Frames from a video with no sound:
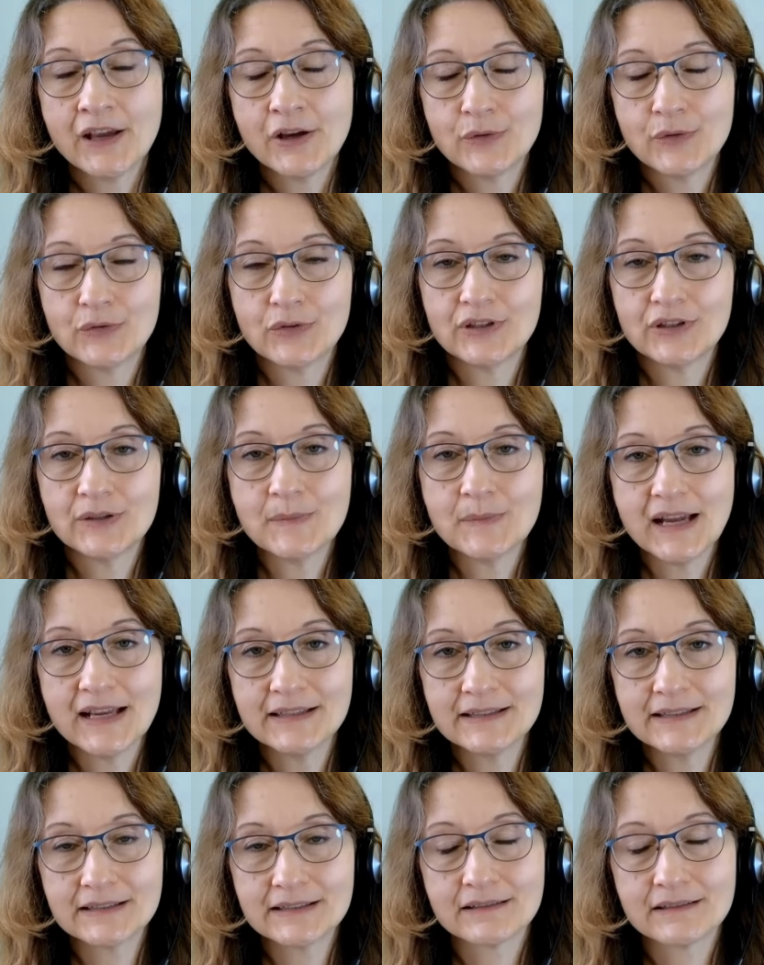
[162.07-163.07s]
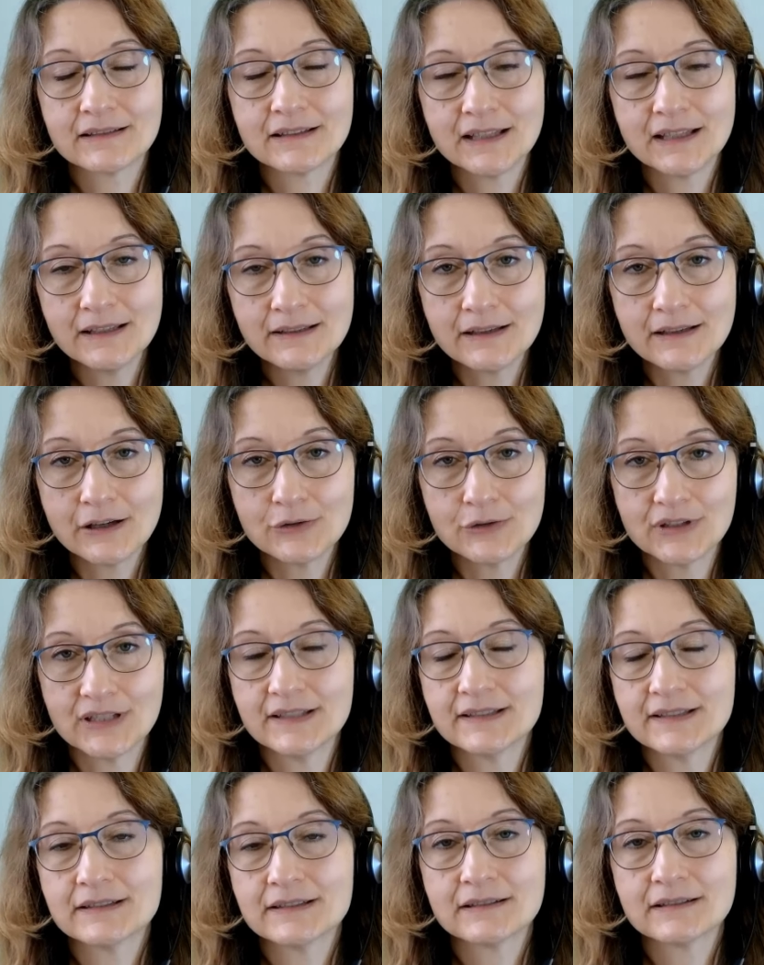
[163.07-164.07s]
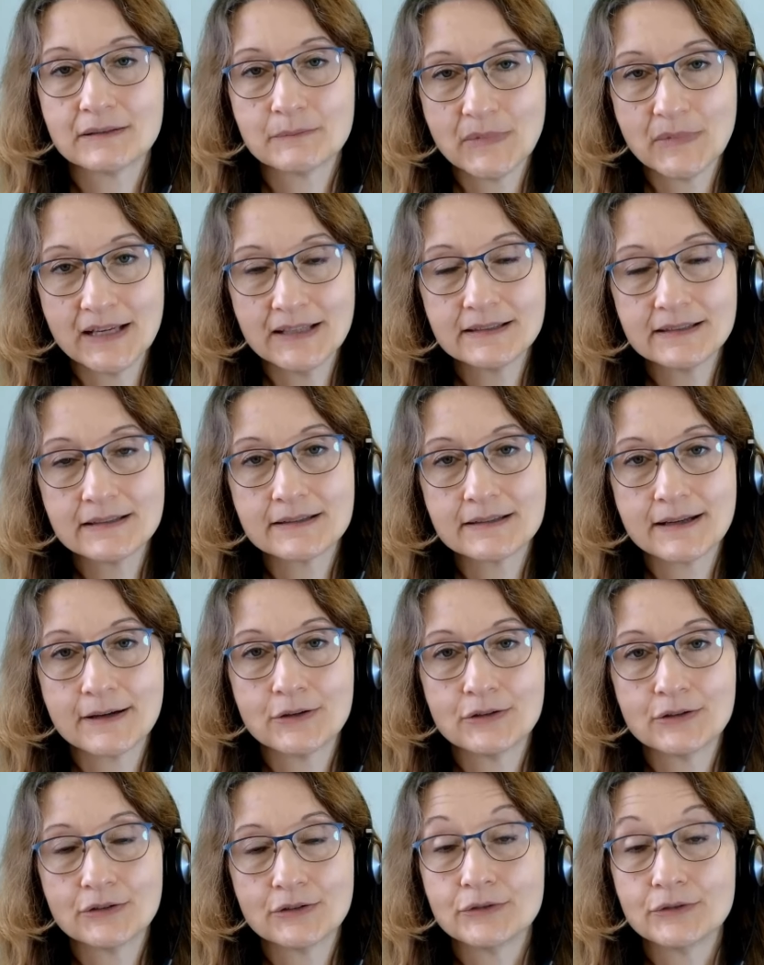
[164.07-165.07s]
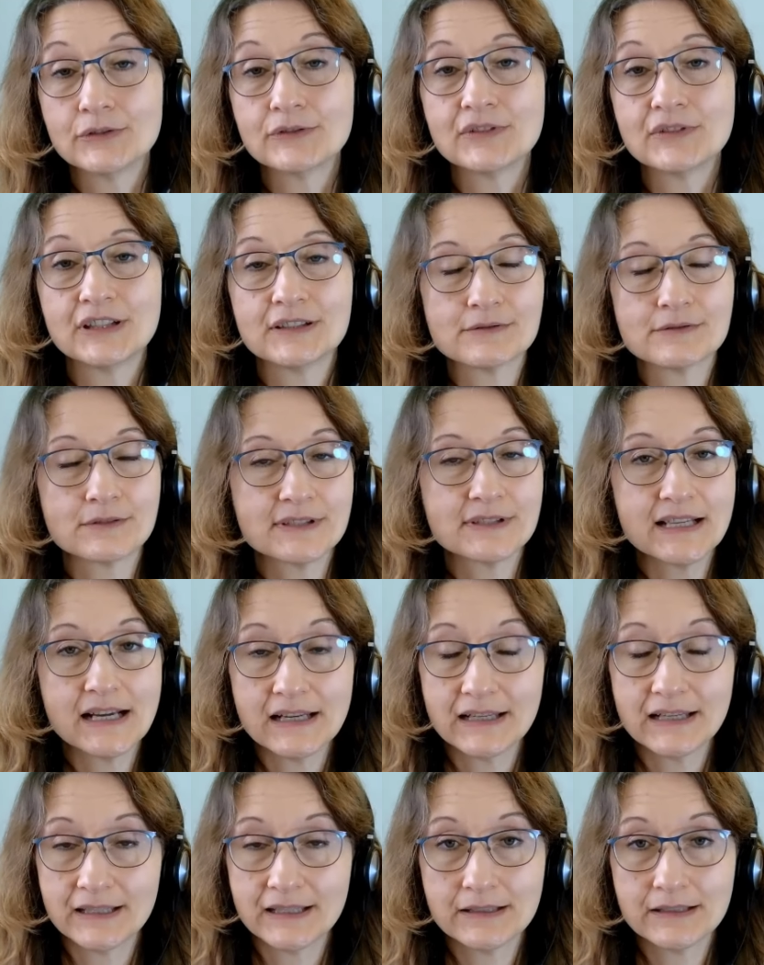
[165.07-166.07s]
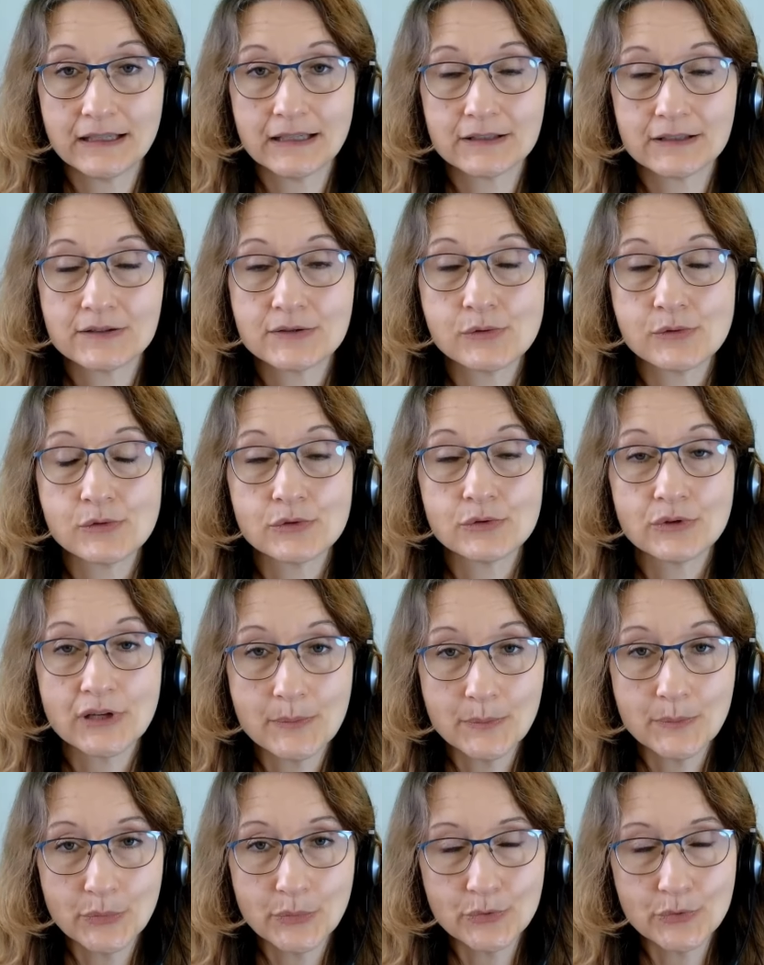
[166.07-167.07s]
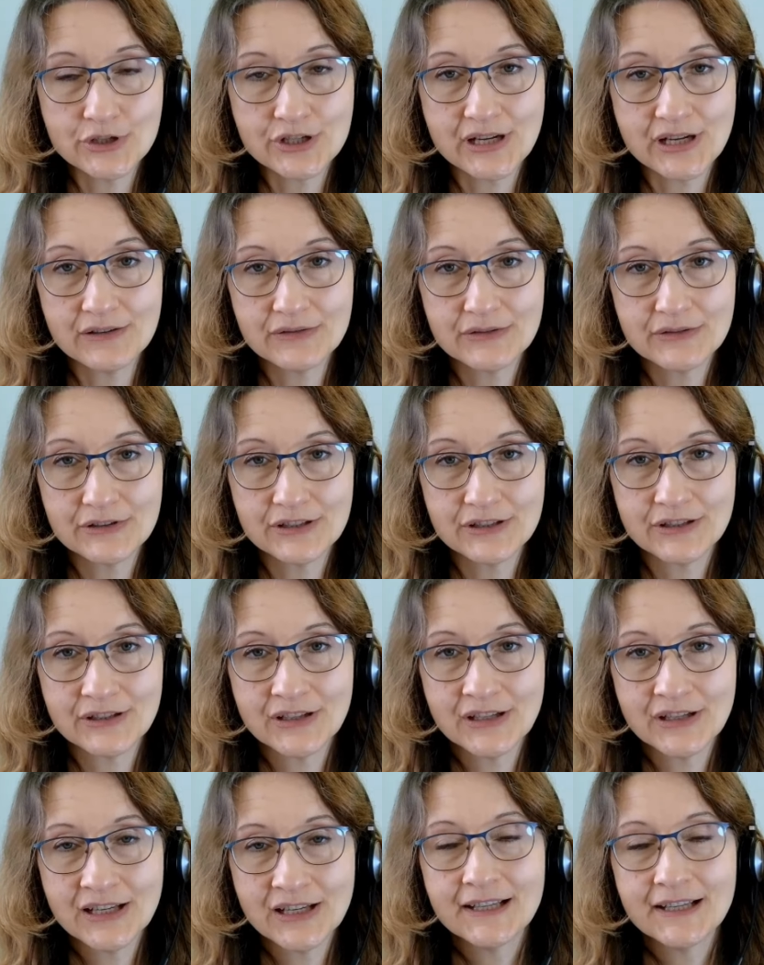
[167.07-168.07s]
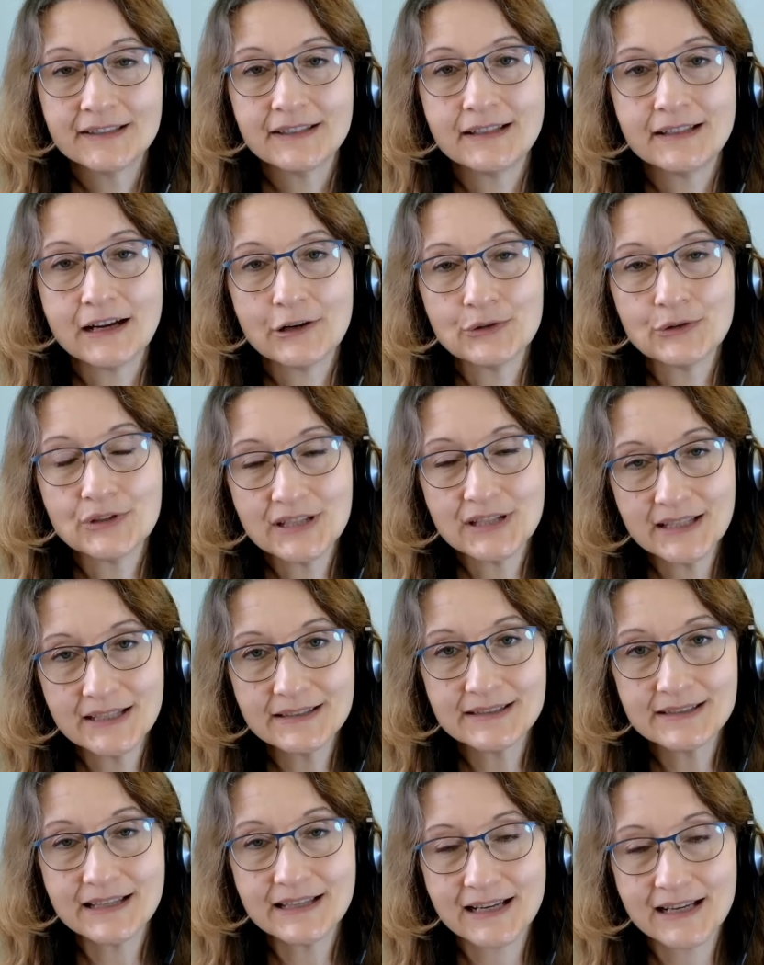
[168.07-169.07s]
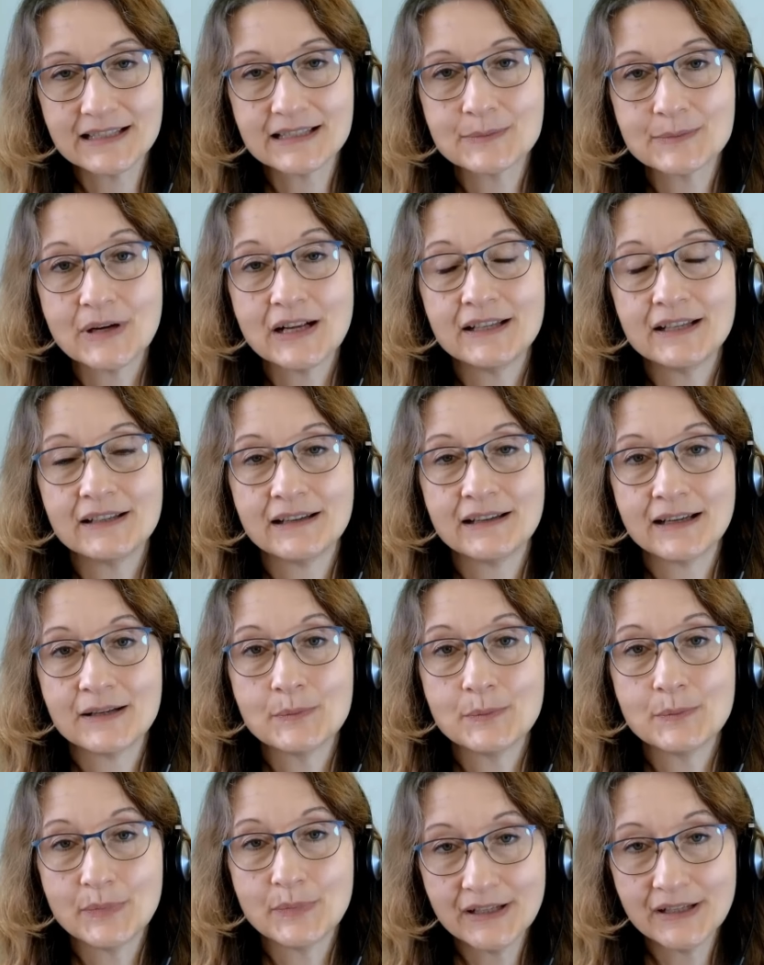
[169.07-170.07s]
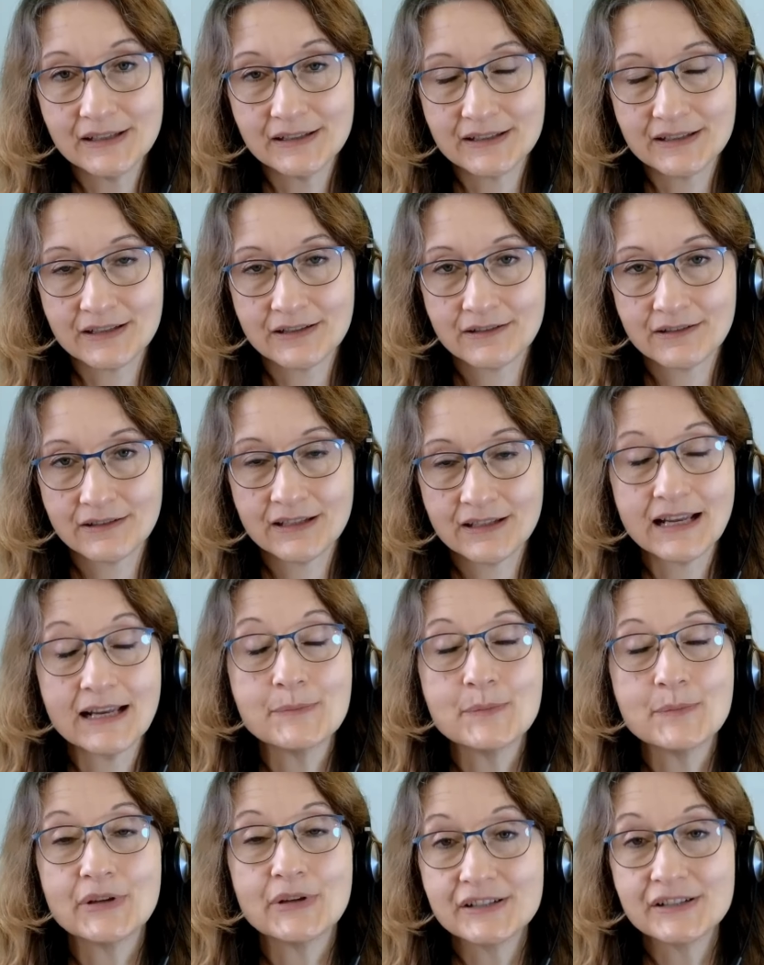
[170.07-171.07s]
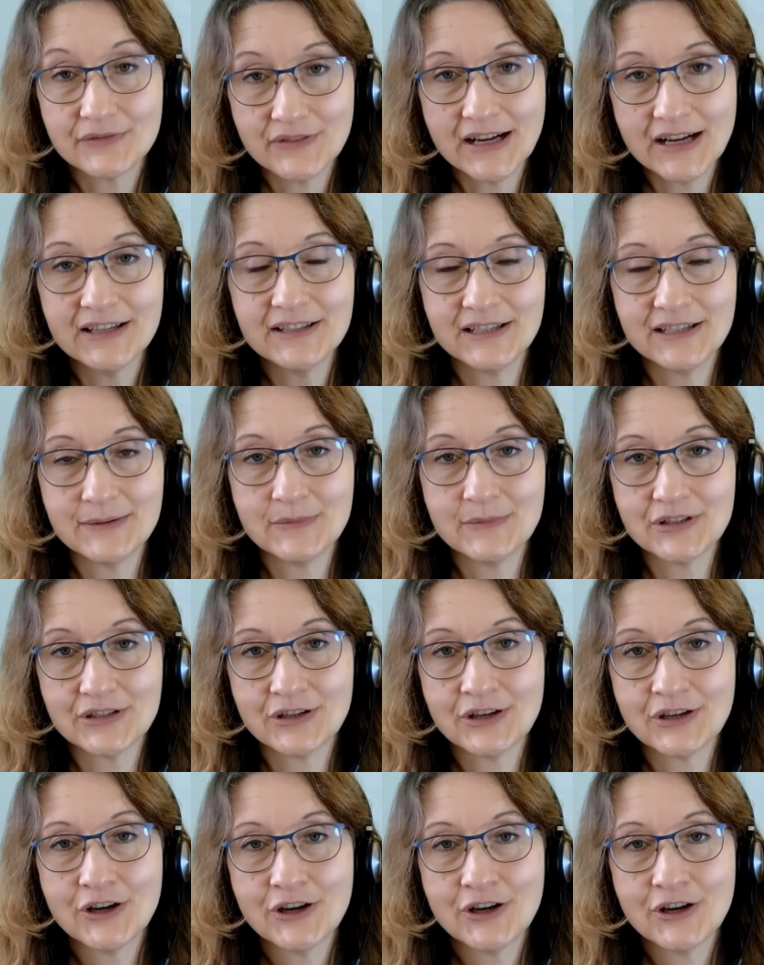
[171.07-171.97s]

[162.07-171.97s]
Für die meisten Nicht-Autisten meistens auch noch irgendwie eine soziale Interaktion oder Botschaft die der Autist erstmal in ein Bild, in ein Bild wahrnimmt